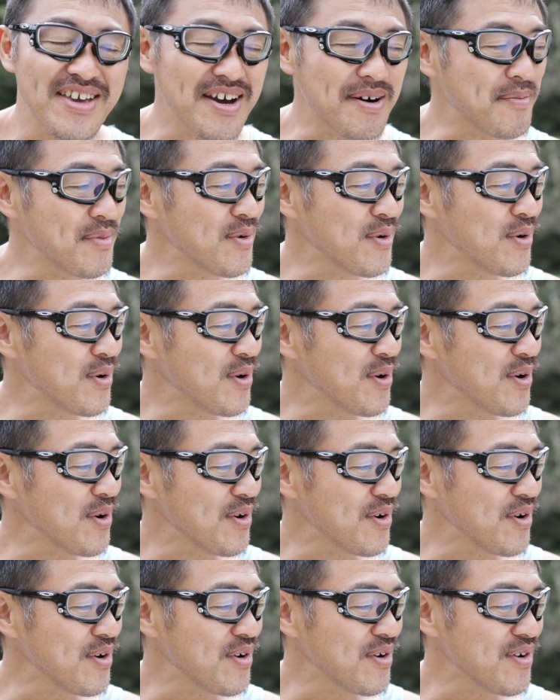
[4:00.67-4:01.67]
いや
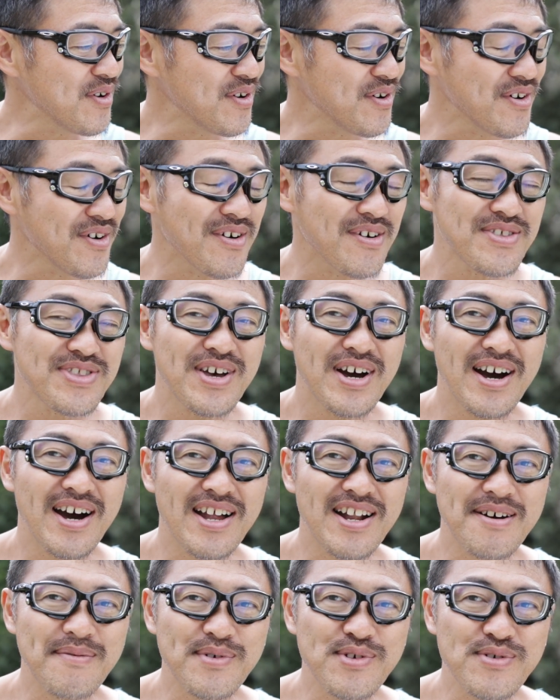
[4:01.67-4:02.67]
もう、
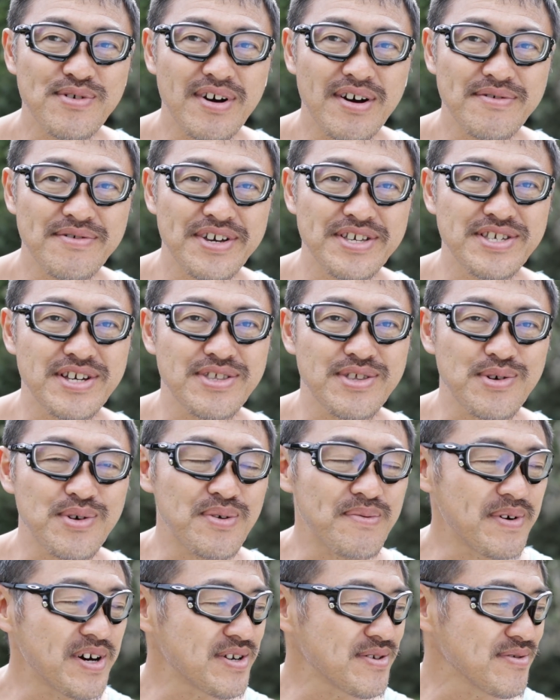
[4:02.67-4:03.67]
宝物が増えちゃって
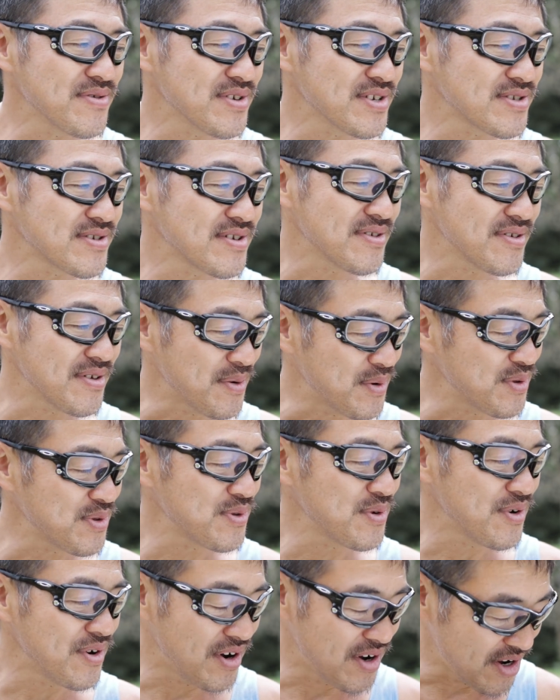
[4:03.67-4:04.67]
困るんでどね、本
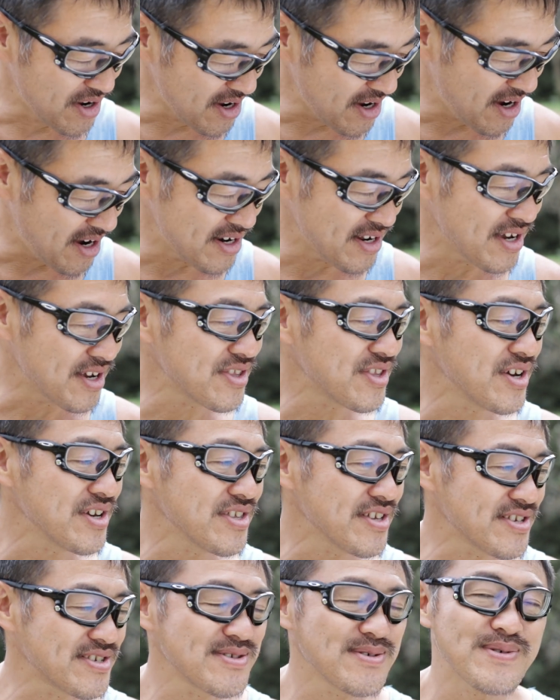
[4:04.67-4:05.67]
当ありがたい
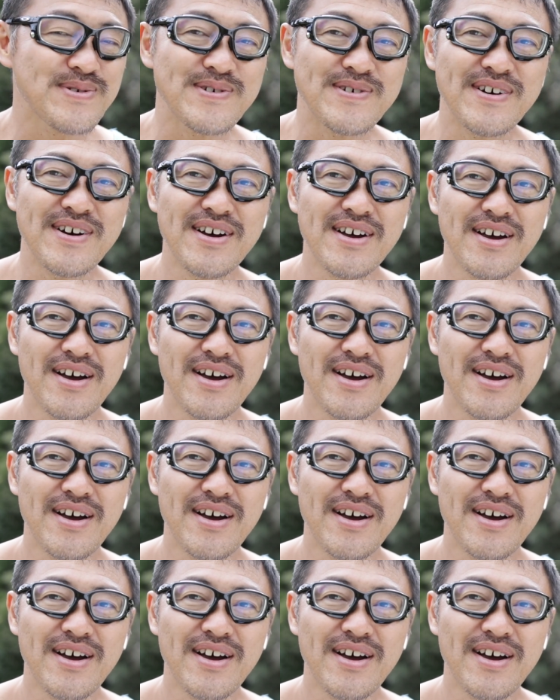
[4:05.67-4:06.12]
ですという。